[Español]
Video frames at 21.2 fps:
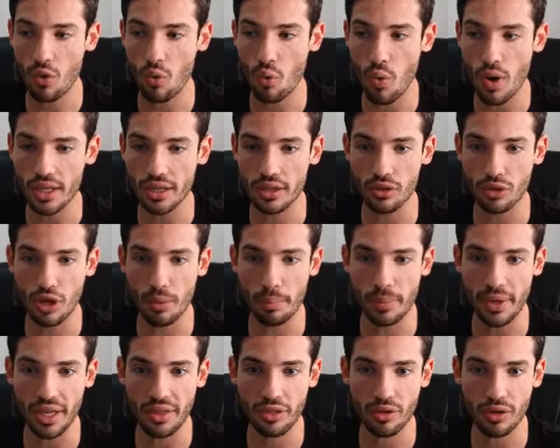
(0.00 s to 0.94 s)
cuando el
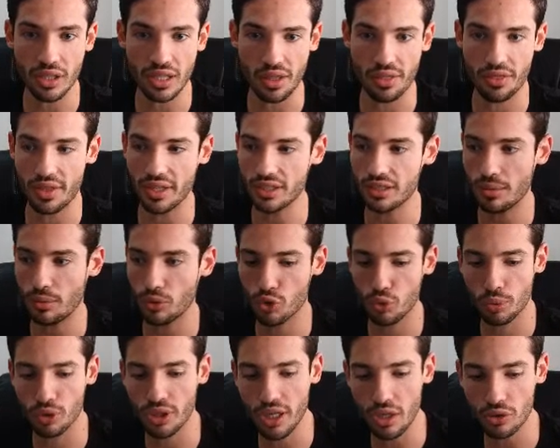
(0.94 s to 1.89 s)
precio alcanzase, vamos a
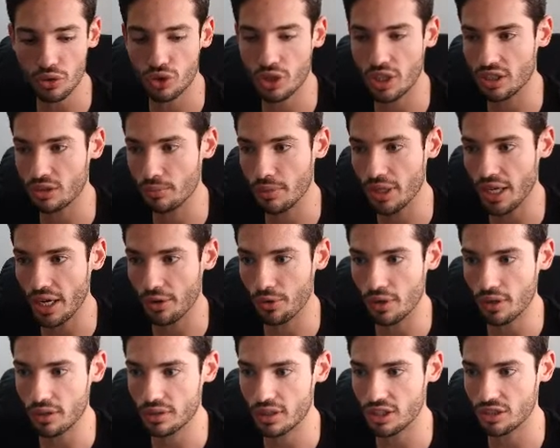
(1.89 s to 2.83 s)
suponer, los
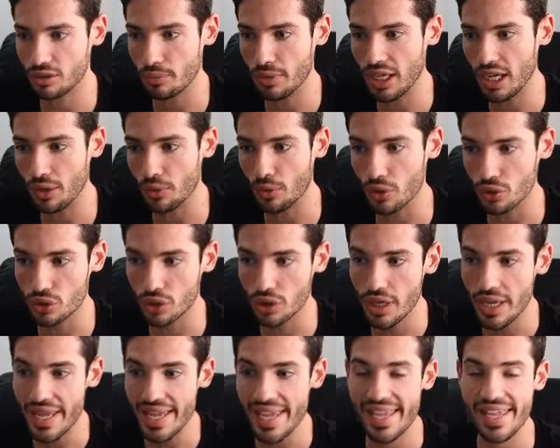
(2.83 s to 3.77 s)
3.000 euros.
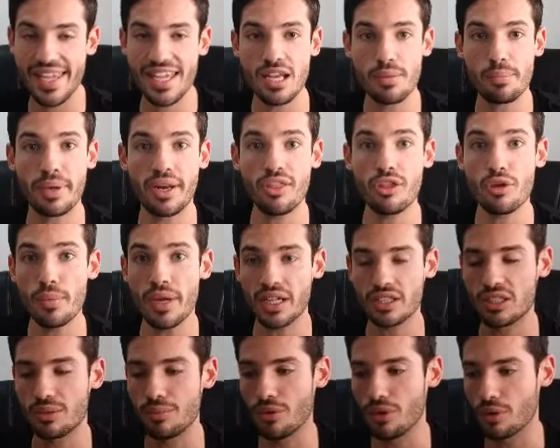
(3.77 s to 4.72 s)
Y el precio
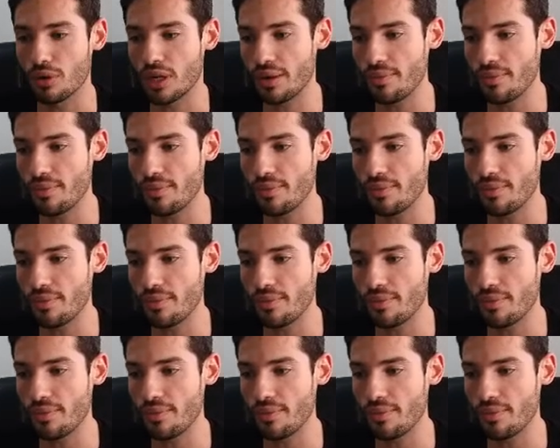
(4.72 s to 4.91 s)
máximo que